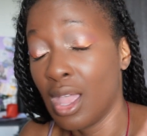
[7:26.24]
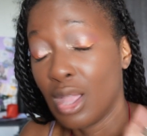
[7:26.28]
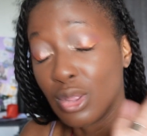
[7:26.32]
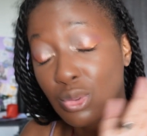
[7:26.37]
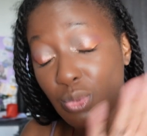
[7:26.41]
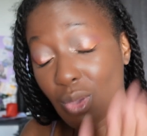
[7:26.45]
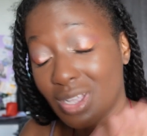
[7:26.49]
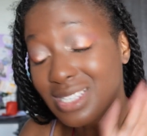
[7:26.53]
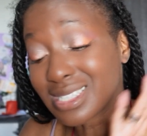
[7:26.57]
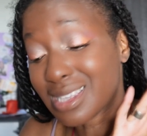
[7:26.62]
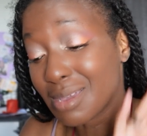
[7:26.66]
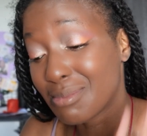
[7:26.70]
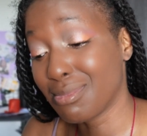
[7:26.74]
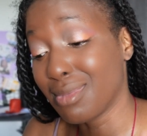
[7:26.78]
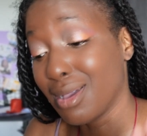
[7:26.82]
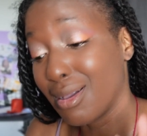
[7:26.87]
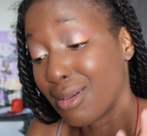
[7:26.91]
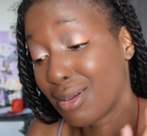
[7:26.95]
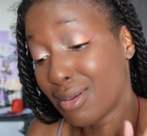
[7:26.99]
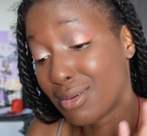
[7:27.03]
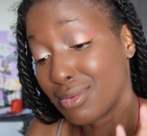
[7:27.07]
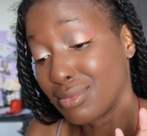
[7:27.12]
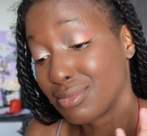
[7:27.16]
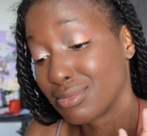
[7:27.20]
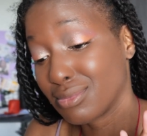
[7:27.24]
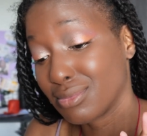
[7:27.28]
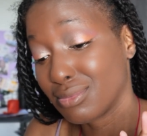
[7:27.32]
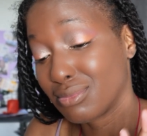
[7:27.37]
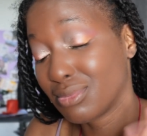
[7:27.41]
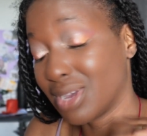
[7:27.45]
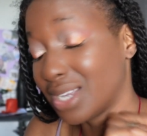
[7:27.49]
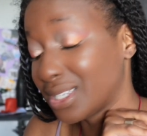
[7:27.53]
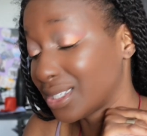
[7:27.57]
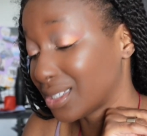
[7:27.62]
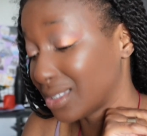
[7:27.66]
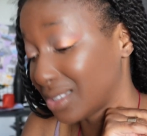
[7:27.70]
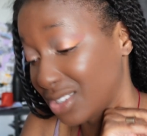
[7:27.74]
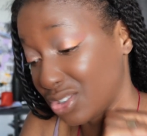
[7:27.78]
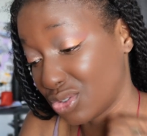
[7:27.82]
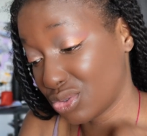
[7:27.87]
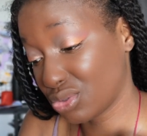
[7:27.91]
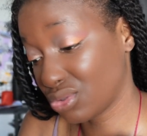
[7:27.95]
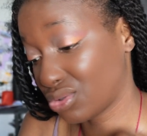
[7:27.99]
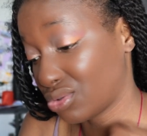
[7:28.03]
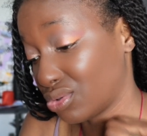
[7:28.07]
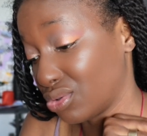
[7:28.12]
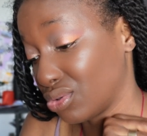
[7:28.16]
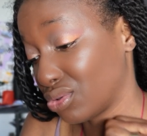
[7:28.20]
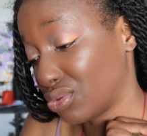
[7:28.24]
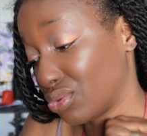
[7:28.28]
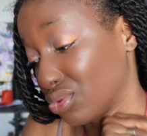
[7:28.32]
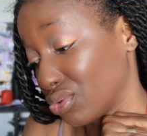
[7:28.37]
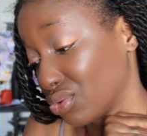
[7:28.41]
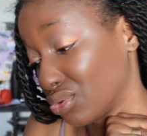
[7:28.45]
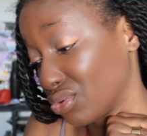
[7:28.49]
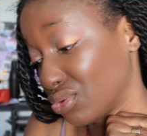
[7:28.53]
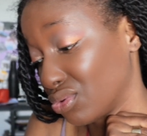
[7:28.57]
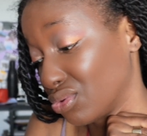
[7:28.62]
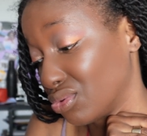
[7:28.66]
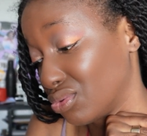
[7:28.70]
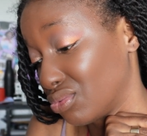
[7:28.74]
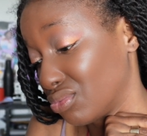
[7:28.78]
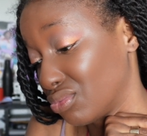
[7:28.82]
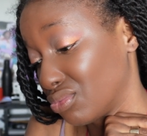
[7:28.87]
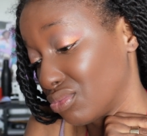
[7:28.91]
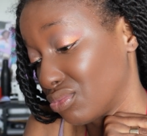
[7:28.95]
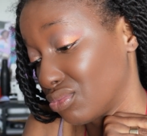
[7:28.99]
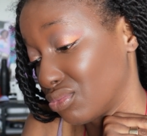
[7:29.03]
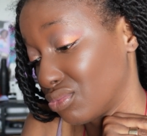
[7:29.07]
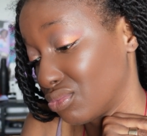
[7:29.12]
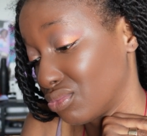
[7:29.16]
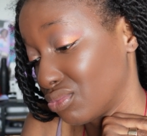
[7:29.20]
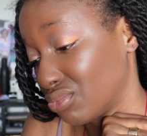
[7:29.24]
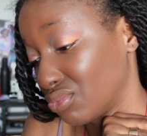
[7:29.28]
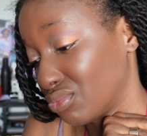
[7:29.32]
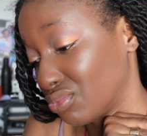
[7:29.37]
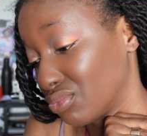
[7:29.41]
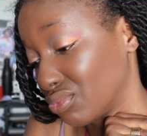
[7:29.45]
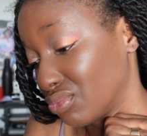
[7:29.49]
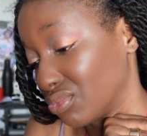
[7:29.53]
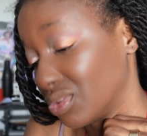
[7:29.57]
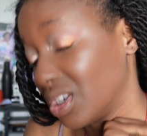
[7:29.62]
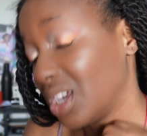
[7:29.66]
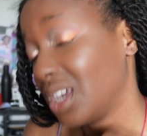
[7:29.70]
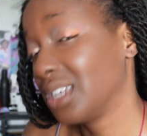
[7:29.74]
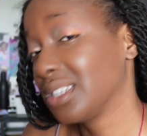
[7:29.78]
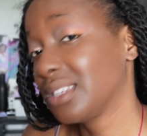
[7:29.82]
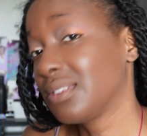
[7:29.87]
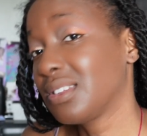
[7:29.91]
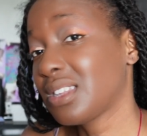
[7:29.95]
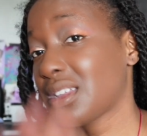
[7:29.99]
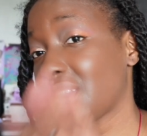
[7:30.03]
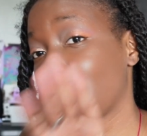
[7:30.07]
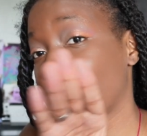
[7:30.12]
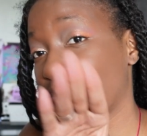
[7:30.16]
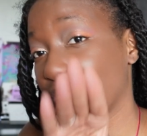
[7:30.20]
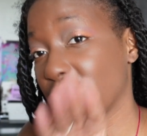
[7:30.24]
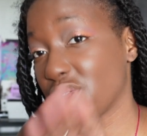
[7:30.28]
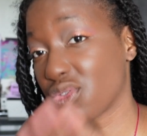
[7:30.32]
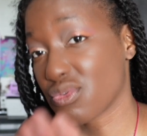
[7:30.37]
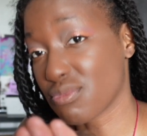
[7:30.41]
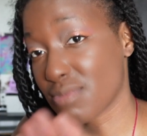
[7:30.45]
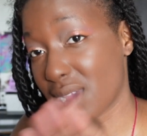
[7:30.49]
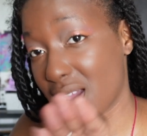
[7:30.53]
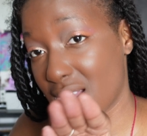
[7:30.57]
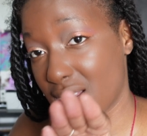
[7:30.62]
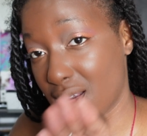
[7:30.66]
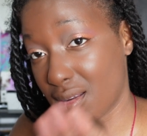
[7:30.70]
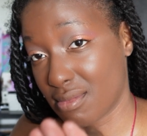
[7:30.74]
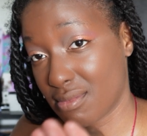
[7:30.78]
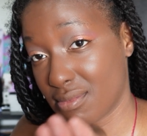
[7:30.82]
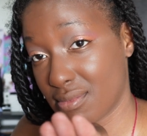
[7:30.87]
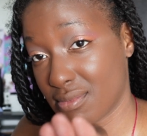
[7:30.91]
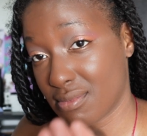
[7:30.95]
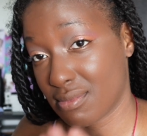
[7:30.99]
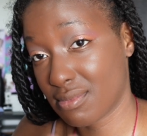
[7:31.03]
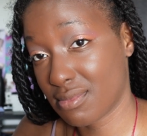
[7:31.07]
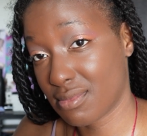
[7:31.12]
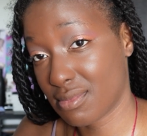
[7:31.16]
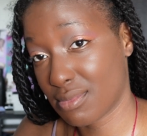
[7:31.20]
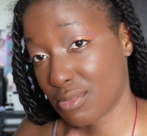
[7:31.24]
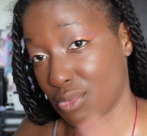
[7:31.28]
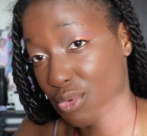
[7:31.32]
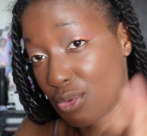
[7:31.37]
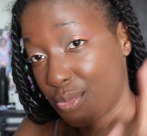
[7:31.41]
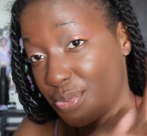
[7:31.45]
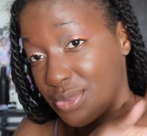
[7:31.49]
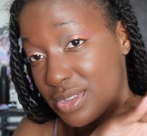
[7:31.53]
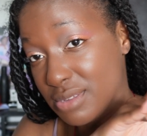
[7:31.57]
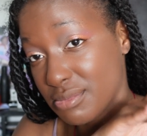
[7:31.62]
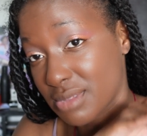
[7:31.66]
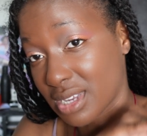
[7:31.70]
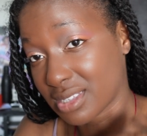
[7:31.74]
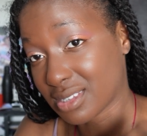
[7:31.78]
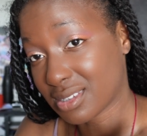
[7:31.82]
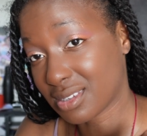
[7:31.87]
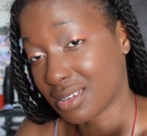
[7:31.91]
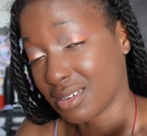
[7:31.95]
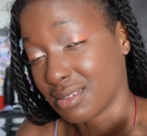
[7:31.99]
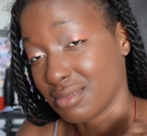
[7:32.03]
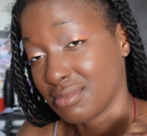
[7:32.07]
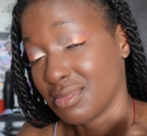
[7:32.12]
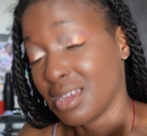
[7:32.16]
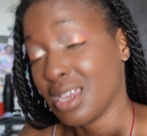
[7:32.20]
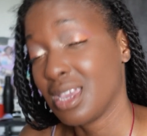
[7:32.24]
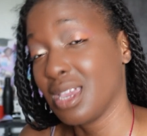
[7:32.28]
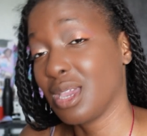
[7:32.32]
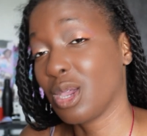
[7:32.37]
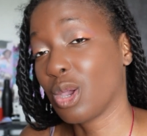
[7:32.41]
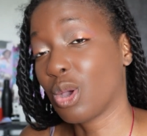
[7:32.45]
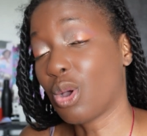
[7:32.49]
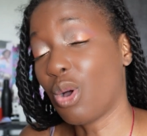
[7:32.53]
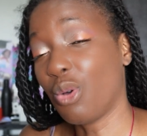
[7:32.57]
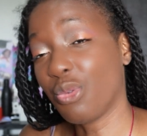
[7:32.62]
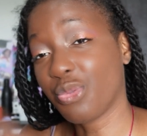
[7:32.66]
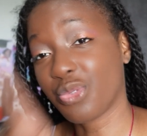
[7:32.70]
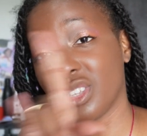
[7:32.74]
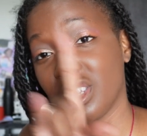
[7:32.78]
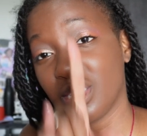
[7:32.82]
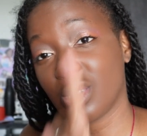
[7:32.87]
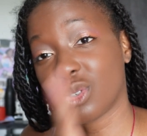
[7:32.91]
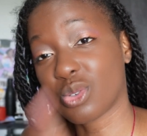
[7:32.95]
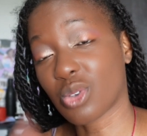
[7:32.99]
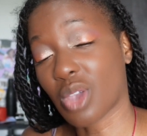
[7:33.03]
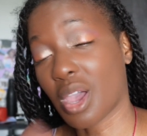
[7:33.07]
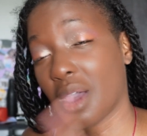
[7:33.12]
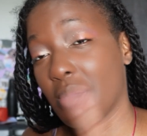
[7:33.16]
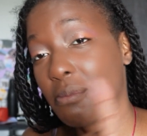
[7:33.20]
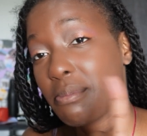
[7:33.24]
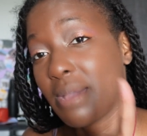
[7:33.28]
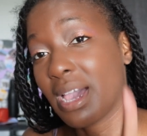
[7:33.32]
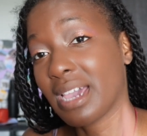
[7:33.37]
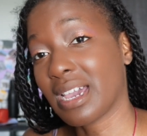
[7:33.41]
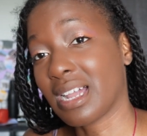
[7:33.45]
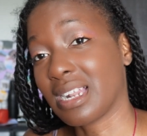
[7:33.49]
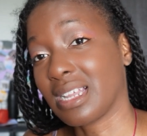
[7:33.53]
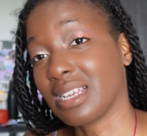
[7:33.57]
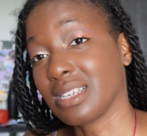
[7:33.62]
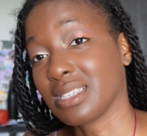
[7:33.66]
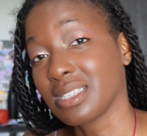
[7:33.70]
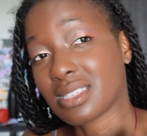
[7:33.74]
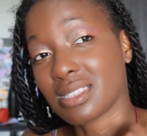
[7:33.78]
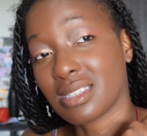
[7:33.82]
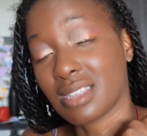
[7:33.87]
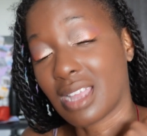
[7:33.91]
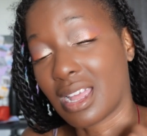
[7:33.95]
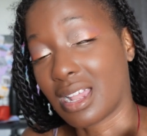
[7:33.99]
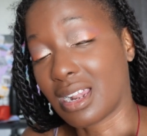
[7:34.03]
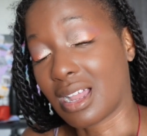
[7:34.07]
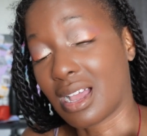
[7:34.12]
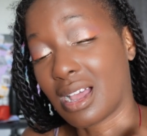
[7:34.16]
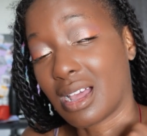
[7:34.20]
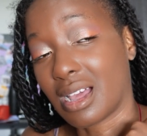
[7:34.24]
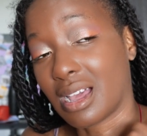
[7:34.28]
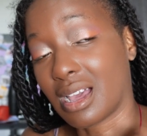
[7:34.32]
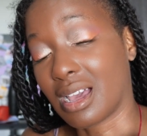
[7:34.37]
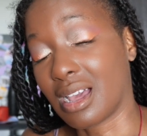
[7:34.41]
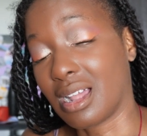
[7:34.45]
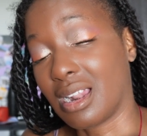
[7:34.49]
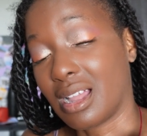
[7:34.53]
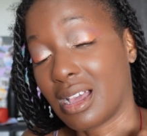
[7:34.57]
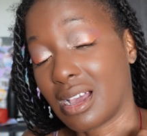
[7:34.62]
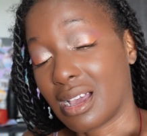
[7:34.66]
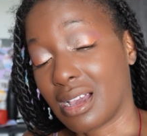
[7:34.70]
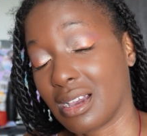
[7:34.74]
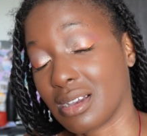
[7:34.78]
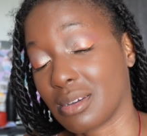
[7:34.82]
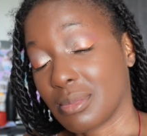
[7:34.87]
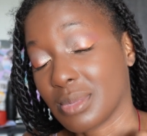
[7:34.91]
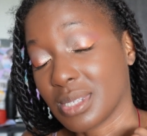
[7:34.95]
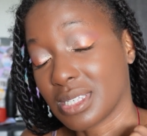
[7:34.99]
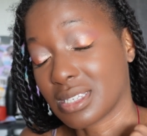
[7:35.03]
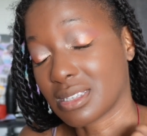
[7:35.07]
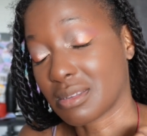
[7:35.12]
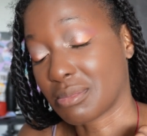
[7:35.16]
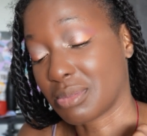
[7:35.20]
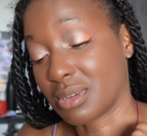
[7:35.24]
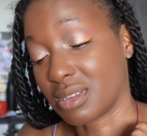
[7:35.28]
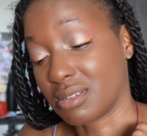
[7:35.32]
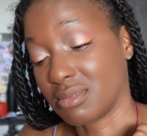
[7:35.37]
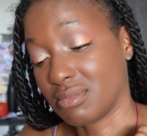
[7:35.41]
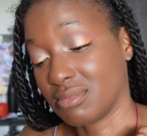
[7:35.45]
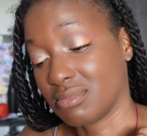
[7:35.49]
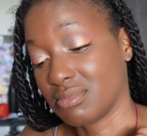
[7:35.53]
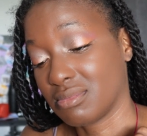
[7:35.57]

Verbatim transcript: Troisièmement, moi je dis juste que hmm, si vous avez fait du mal au petit martien et qu'on finit sur un bail à la, à la, comment ça s'appelle